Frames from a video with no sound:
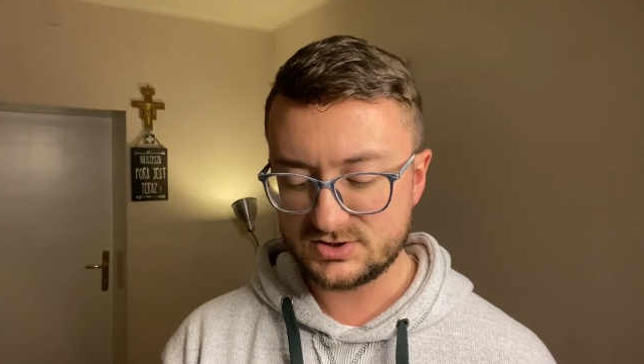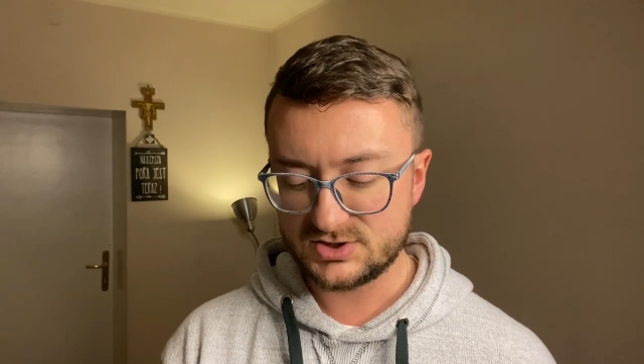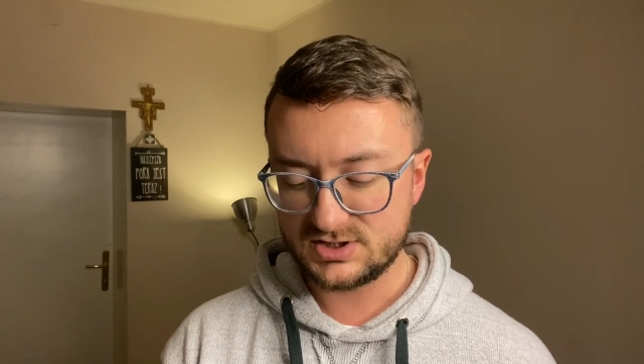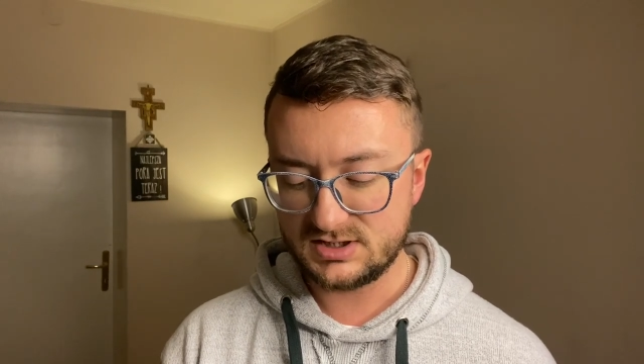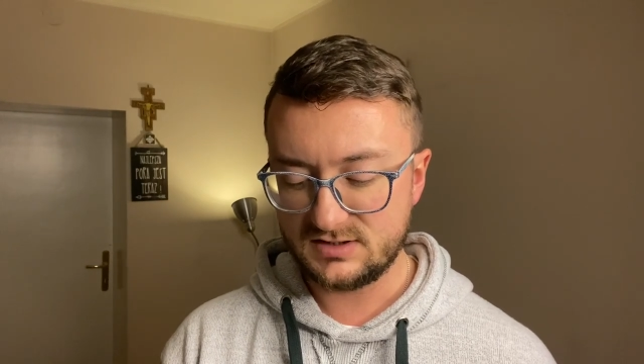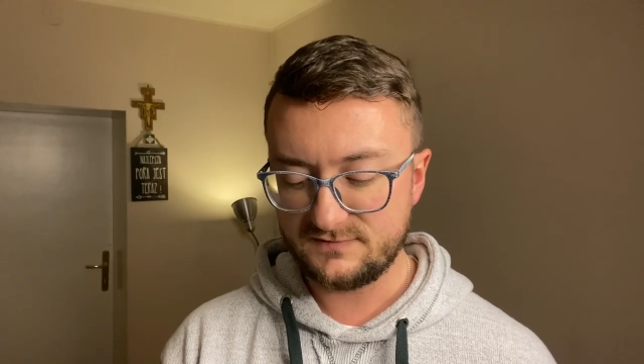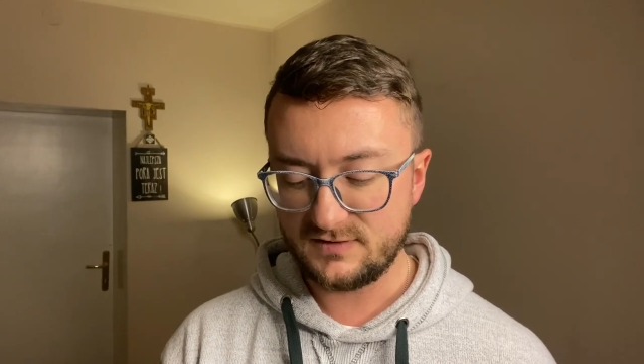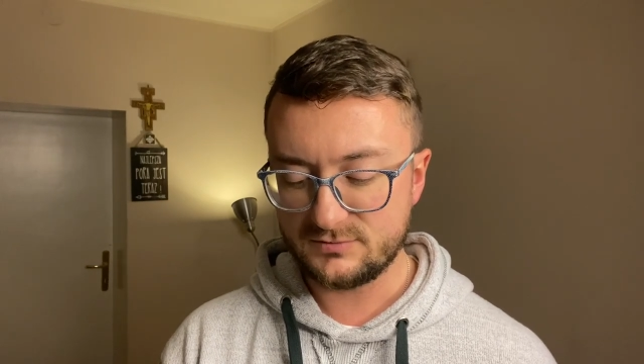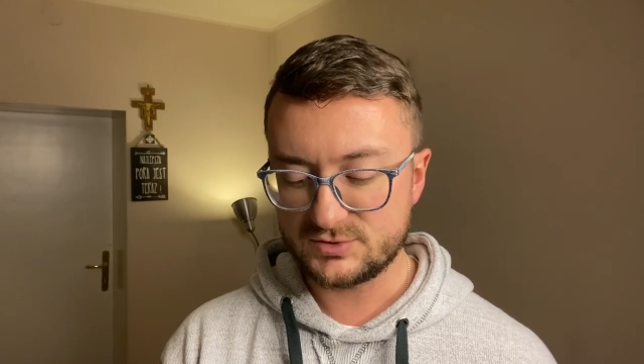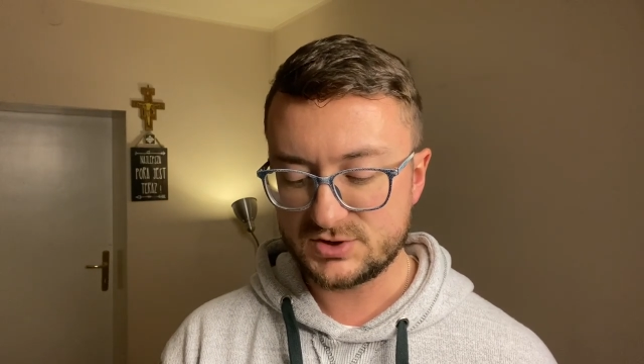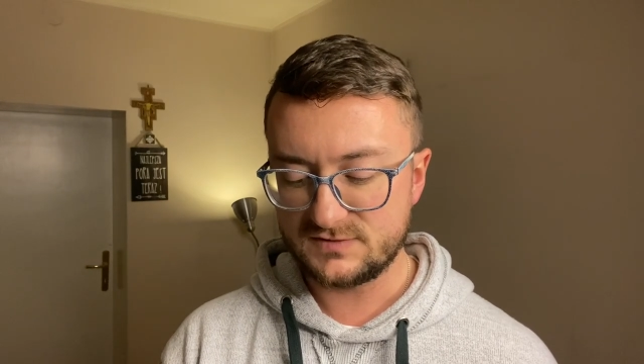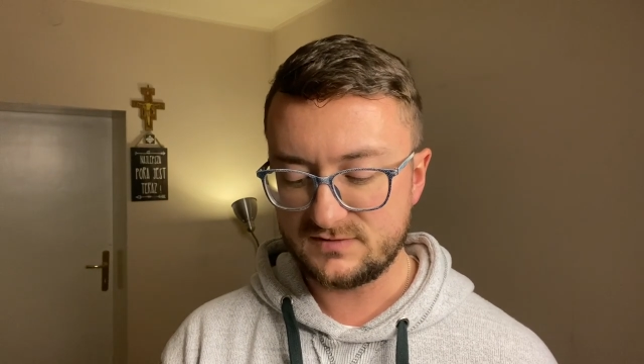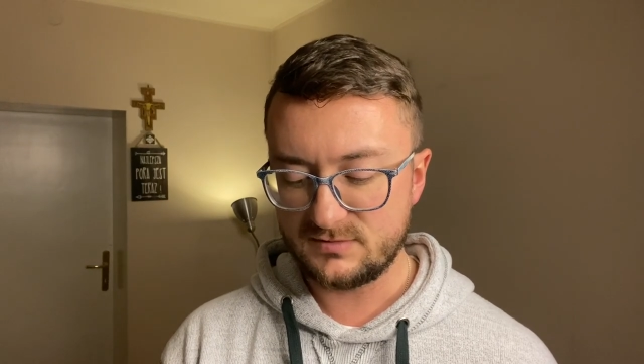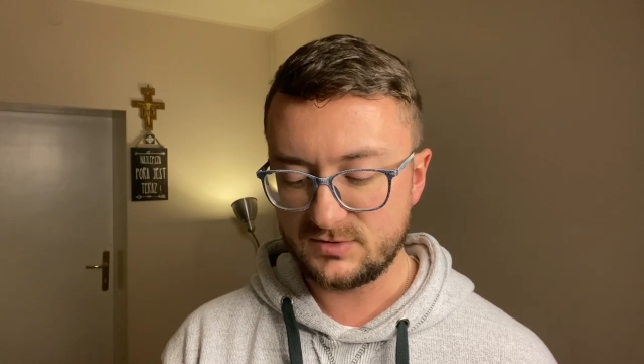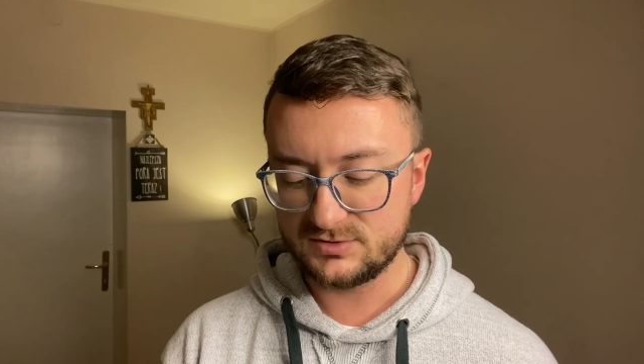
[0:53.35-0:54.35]
że ich
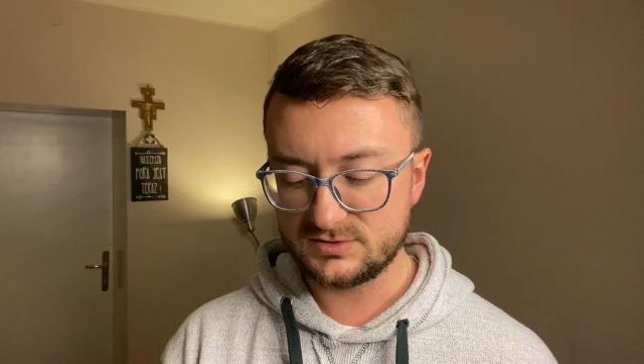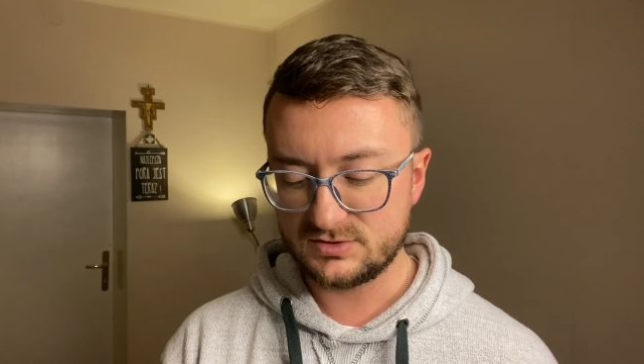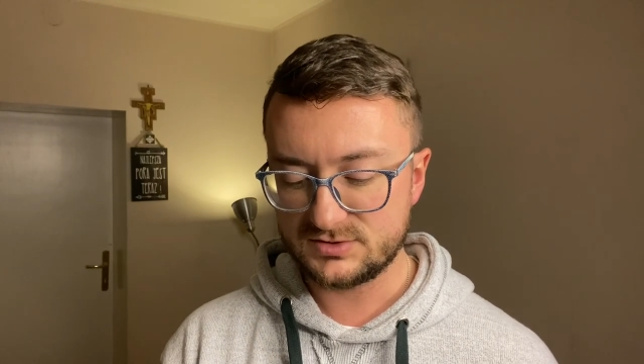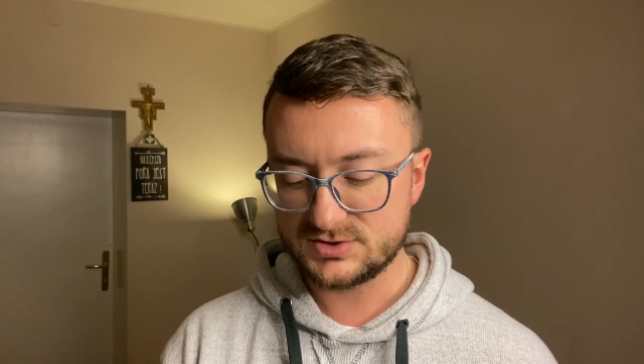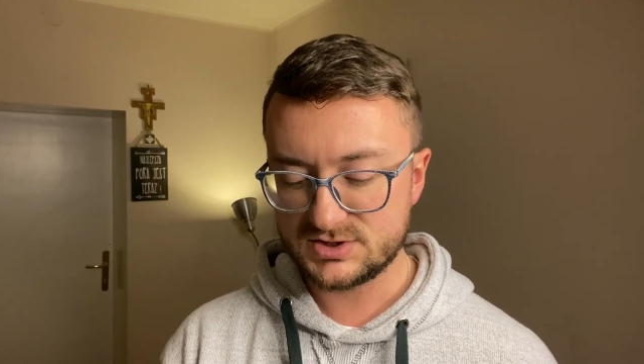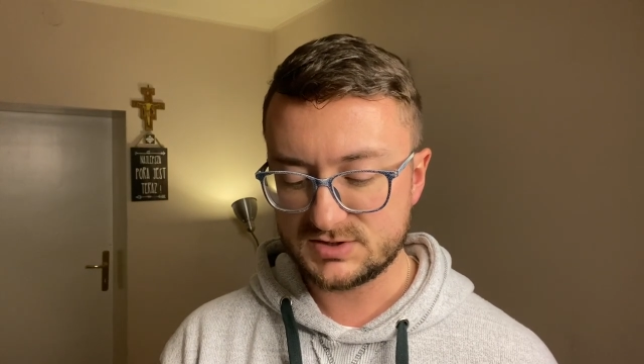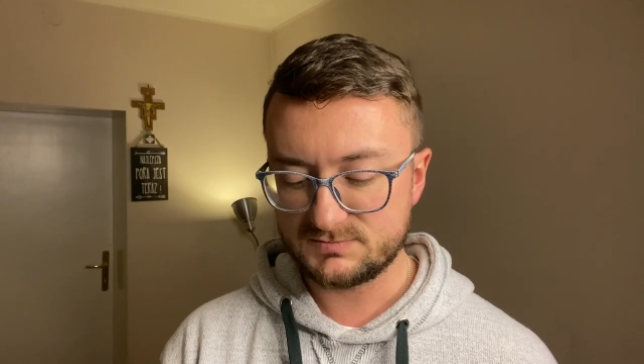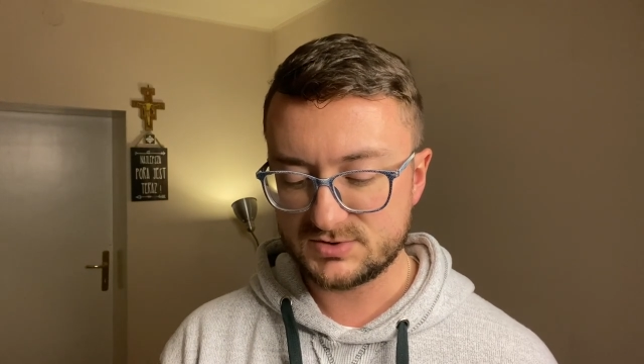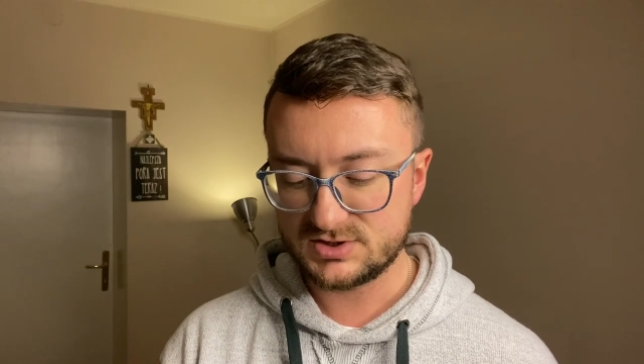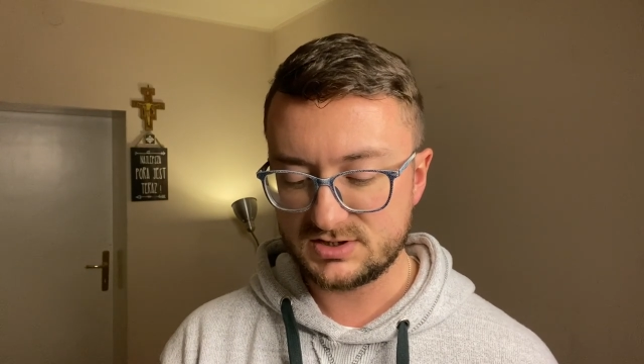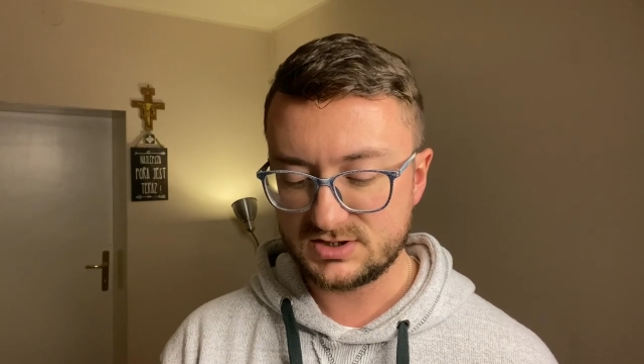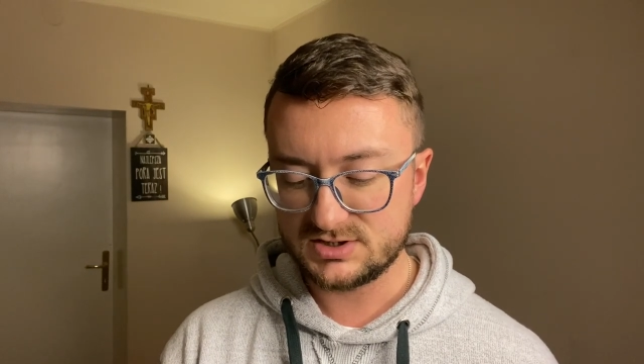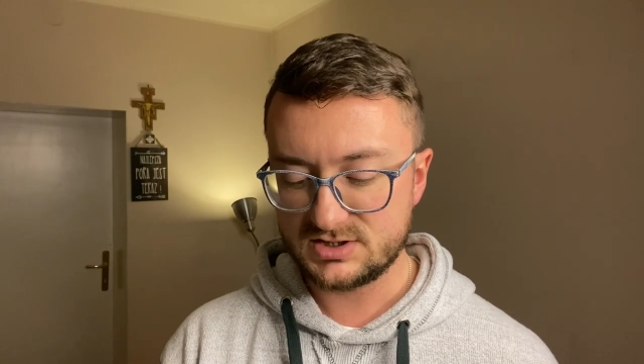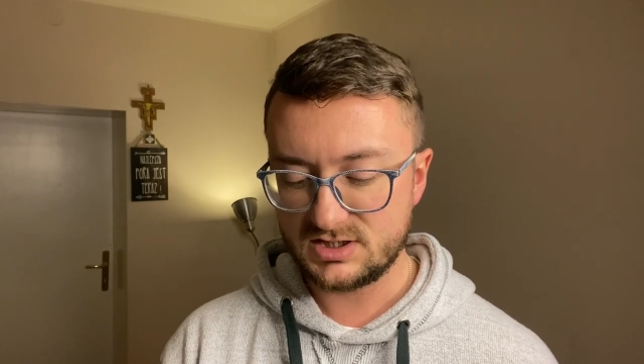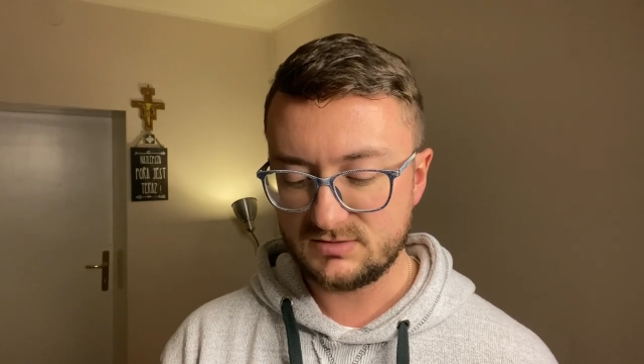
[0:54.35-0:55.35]
fałszywa mądrość
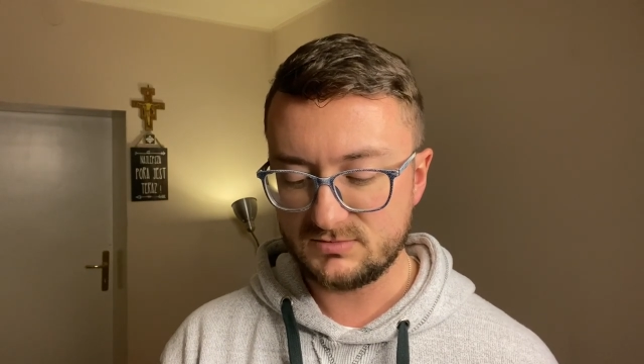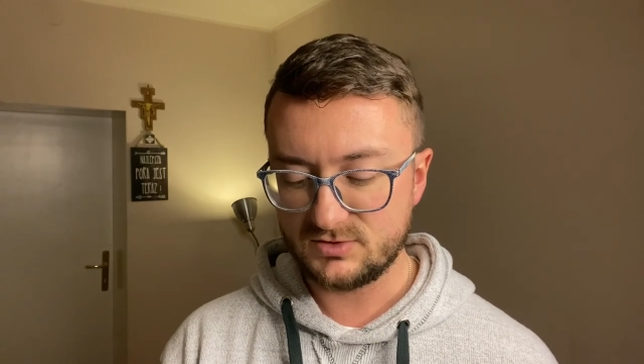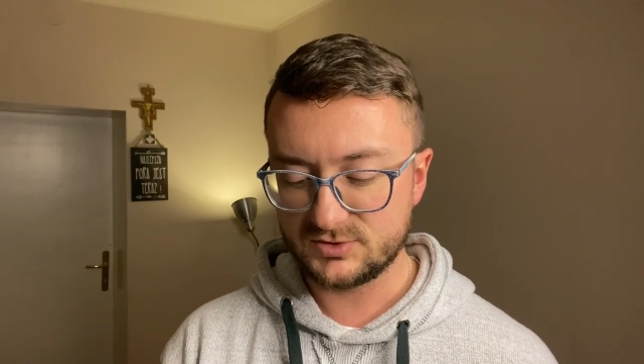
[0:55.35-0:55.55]
przyniesie im